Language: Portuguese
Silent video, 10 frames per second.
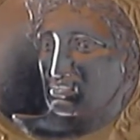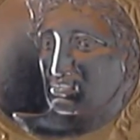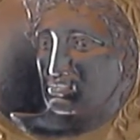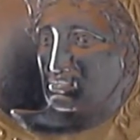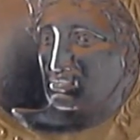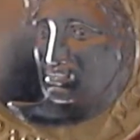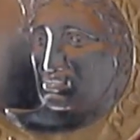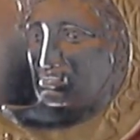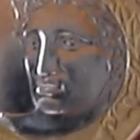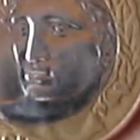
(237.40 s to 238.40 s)
e faça uma
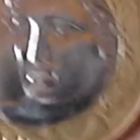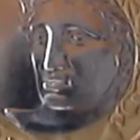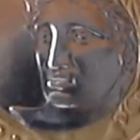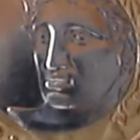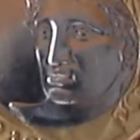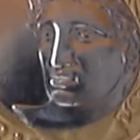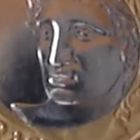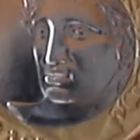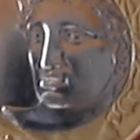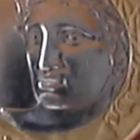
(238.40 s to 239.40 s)
viagem aí em
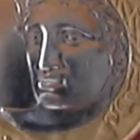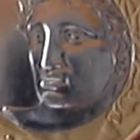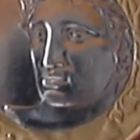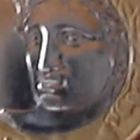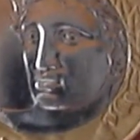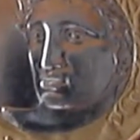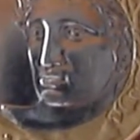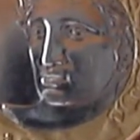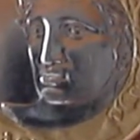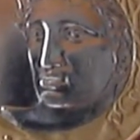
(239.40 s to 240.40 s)
outros vídeos aí do